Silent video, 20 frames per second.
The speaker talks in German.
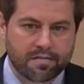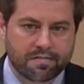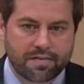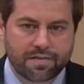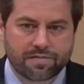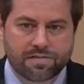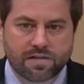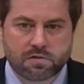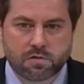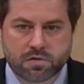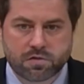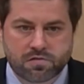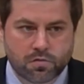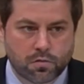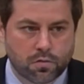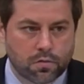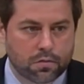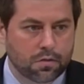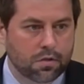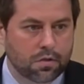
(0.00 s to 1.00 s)
die
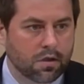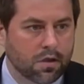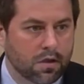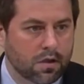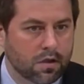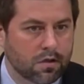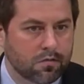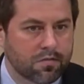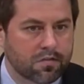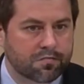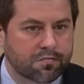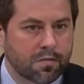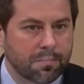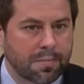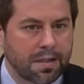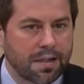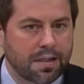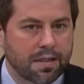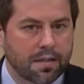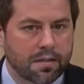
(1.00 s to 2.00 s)
Situation, wie es
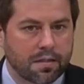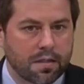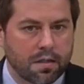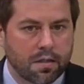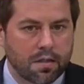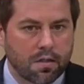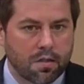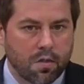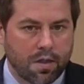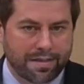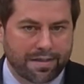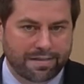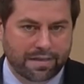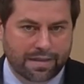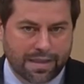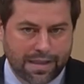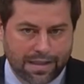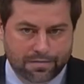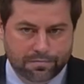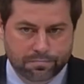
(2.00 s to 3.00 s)
Familien heute
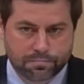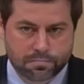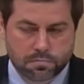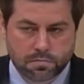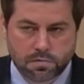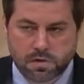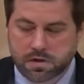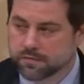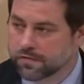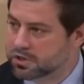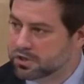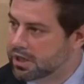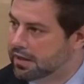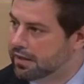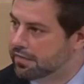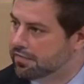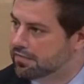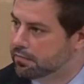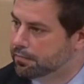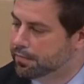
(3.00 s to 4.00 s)
geht, in
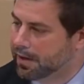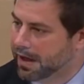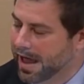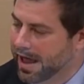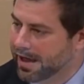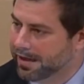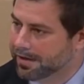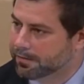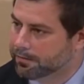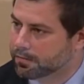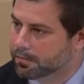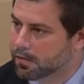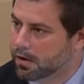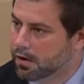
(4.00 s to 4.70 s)
verschiedensten Bereichen.